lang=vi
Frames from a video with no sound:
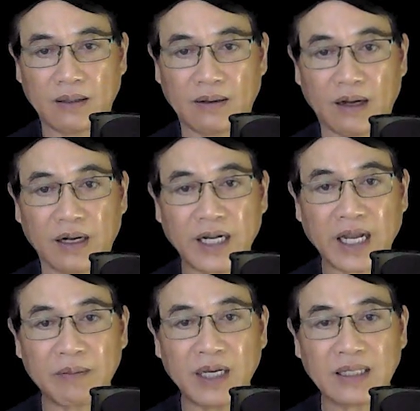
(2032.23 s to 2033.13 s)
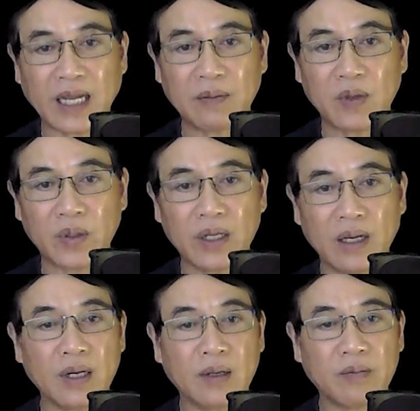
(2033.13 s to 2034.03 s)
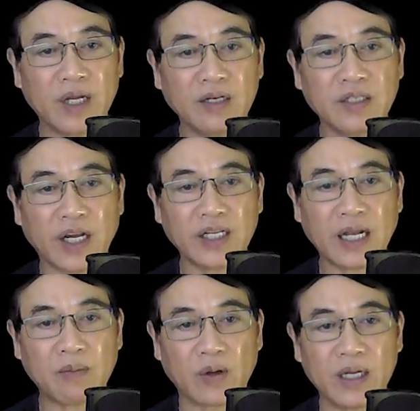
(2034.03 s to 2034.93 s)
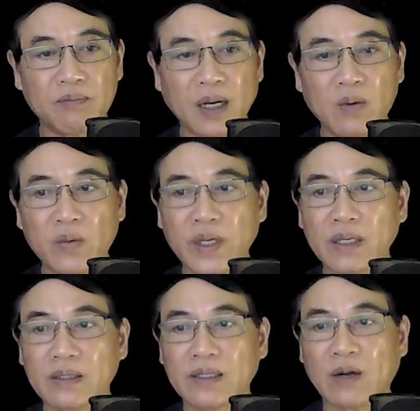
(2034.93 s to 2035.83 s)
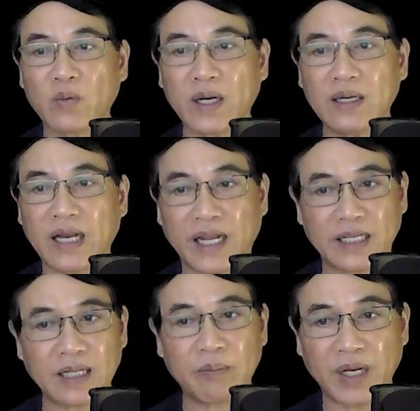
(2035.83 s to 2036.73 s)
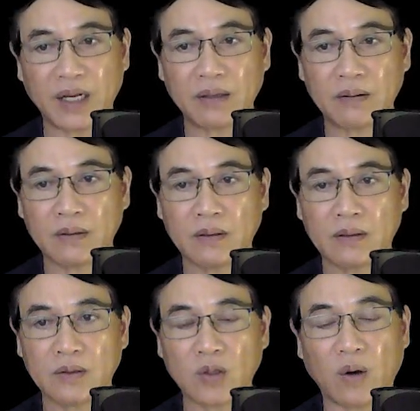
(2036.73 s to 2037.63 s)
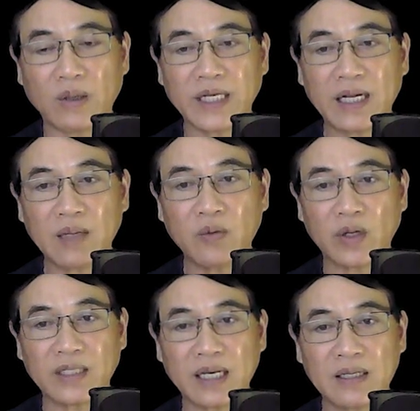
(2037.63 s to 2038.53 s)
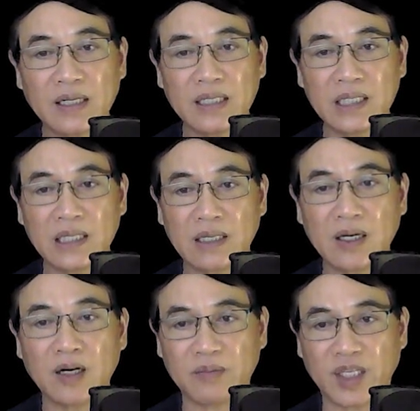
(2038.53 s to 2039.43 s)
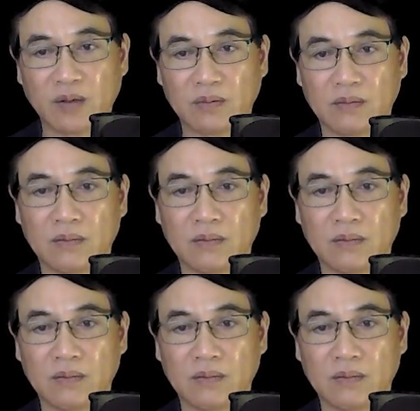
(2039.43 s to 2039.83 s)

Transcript: Ở hai bên tai mũi vẫn rỉ ra một ít máu huyết đã quánh lại thâm đen, tỏ ra cái mùi tanh hơi lợm giọng.